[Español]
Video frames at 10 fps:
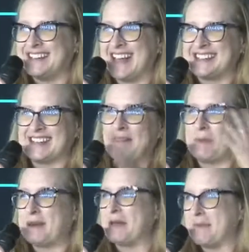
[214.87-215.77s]
ya
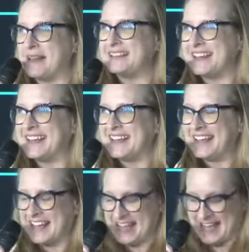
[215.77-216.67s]
estaba previamente
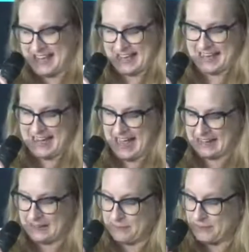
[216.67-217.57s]
eh,
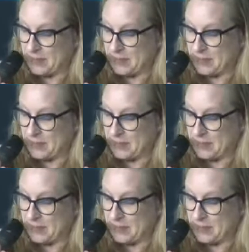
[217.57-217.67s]
creada.